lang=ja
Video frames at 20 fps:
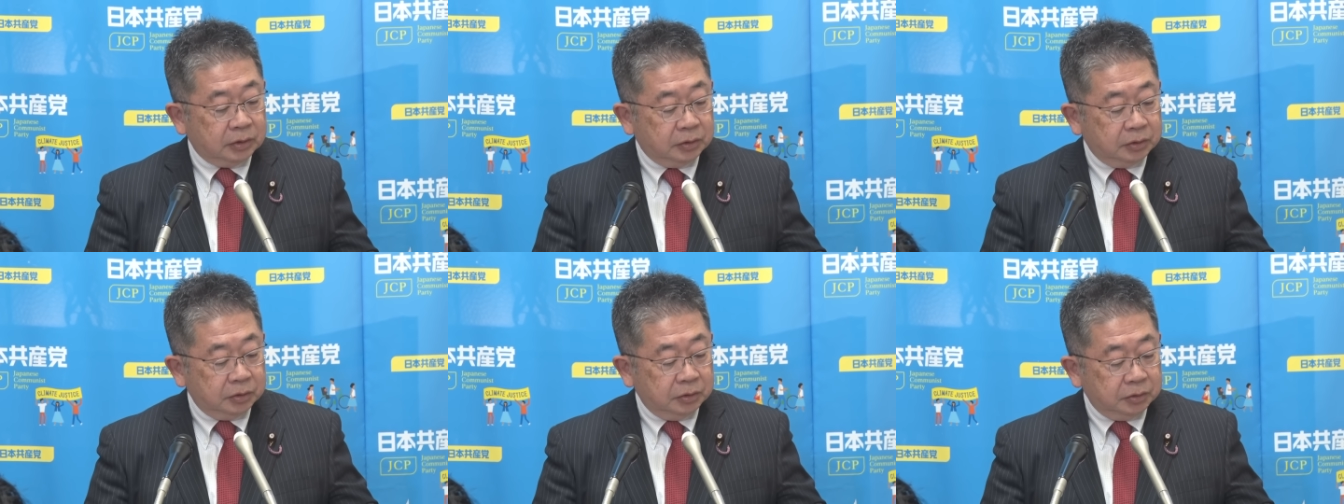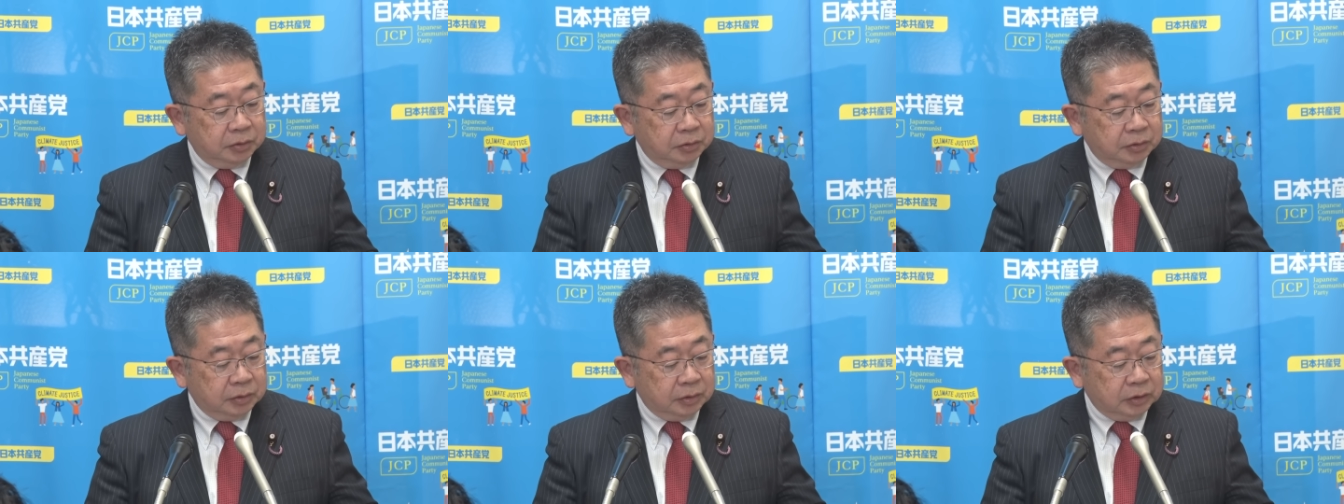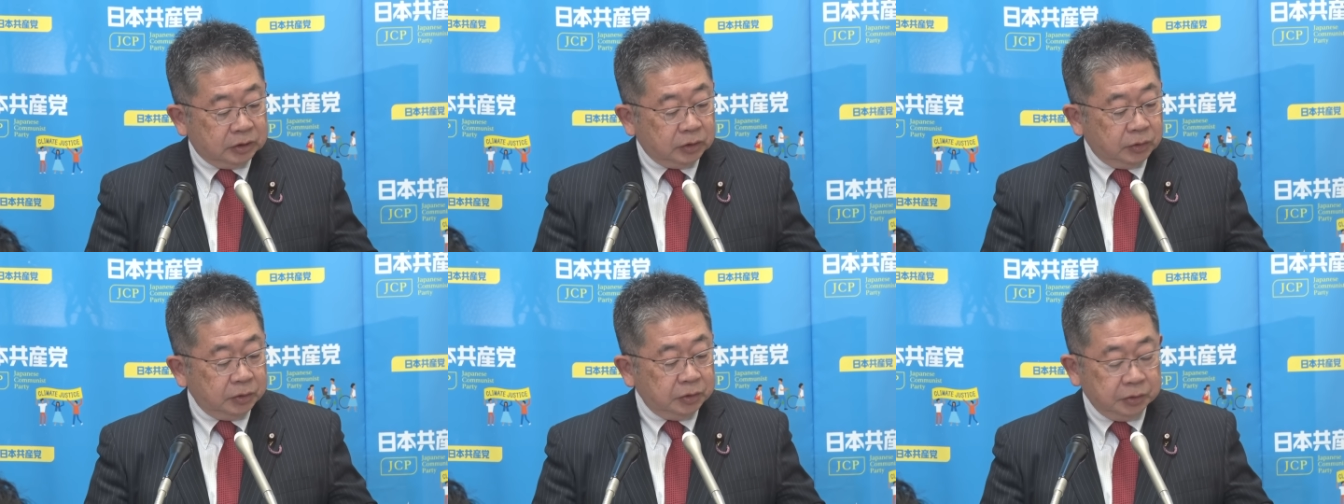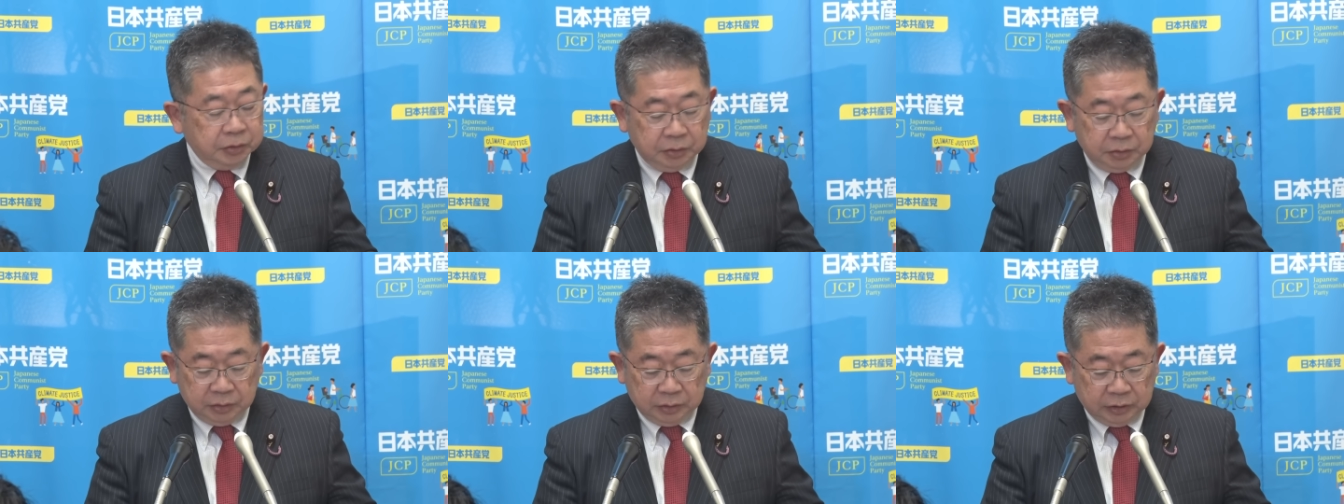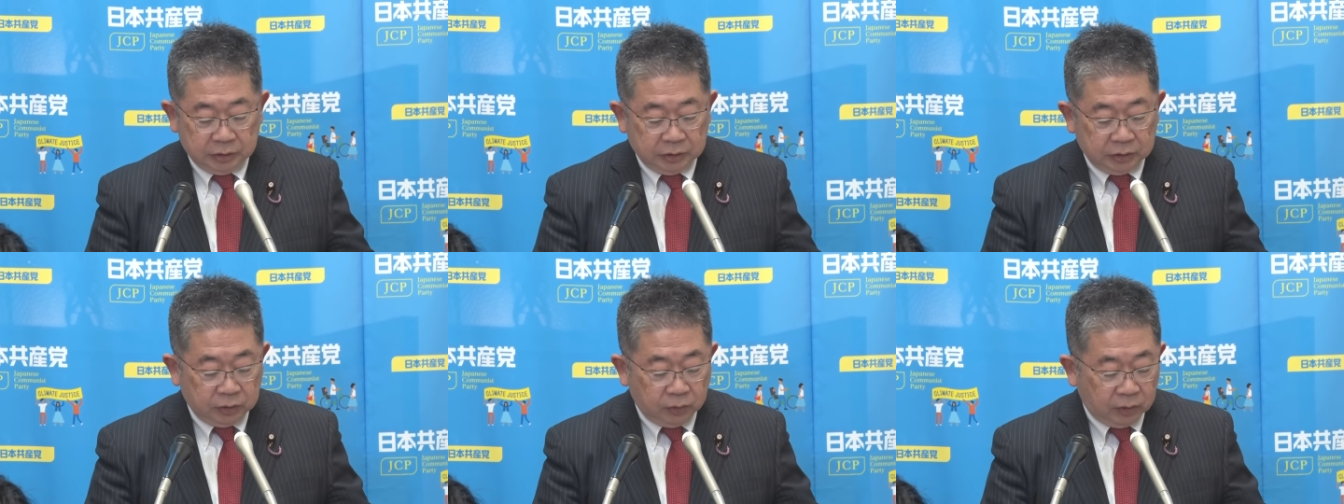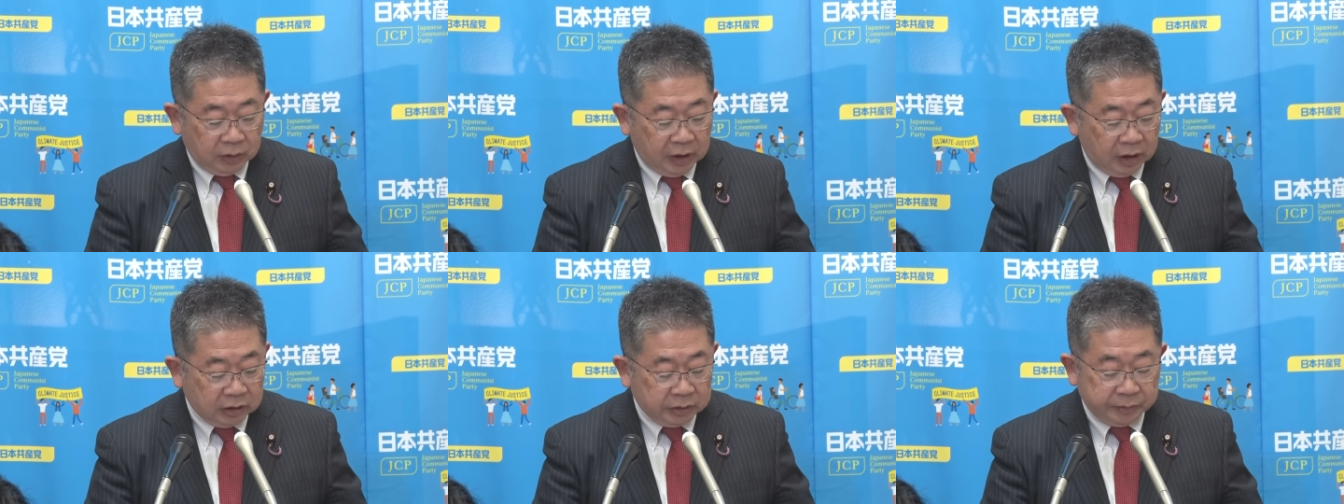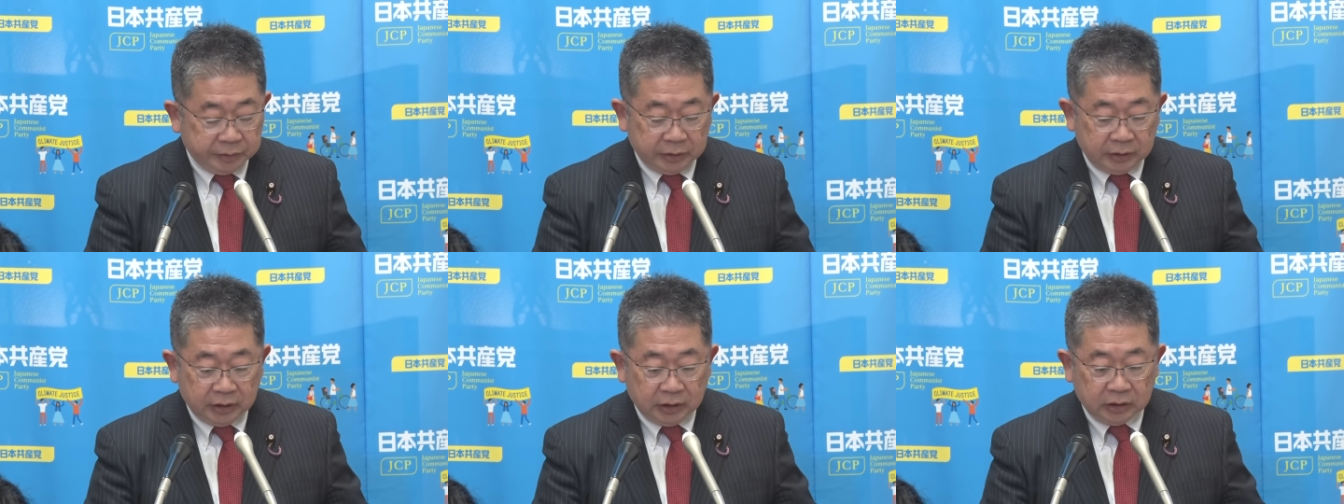というそういう書き
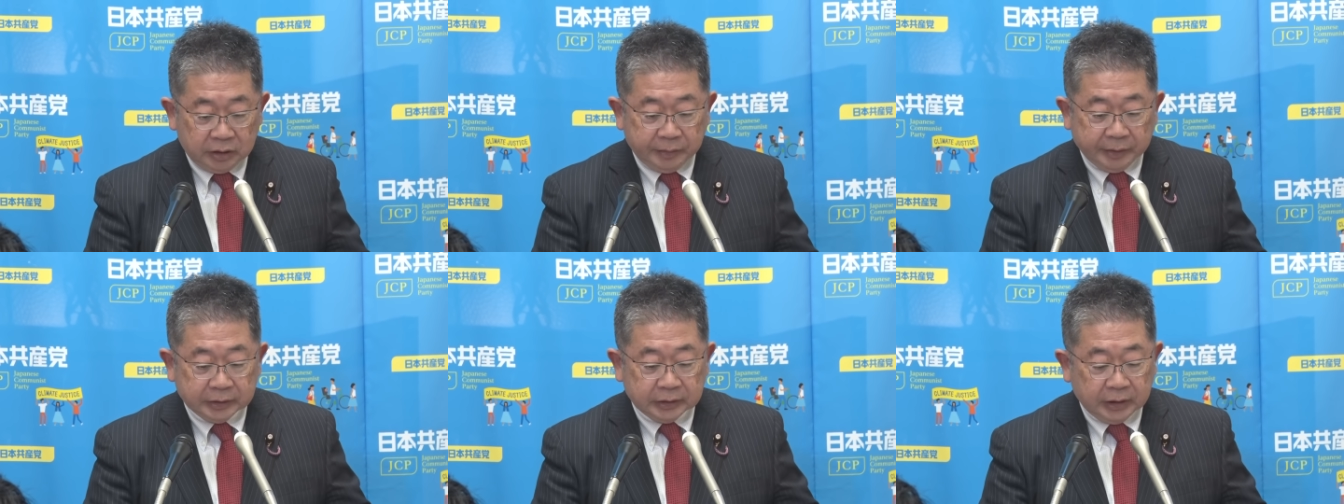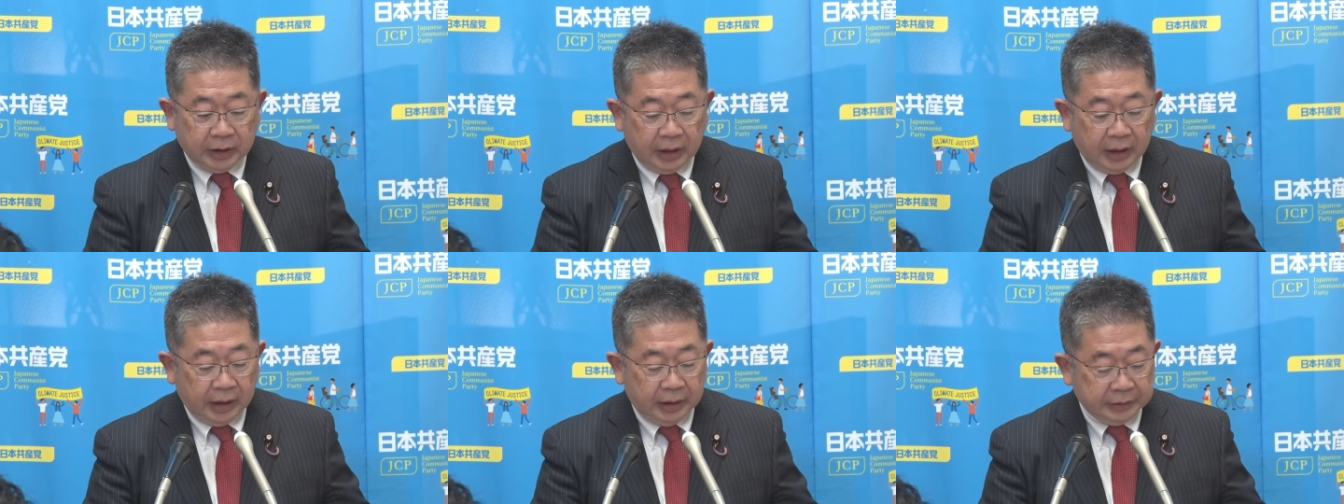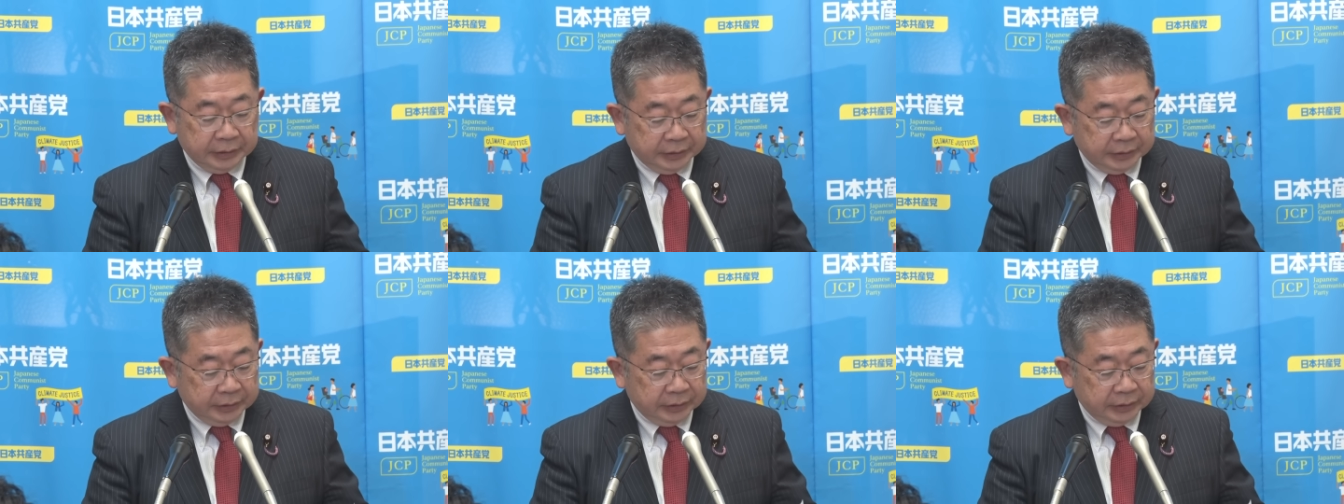ぶりになってますが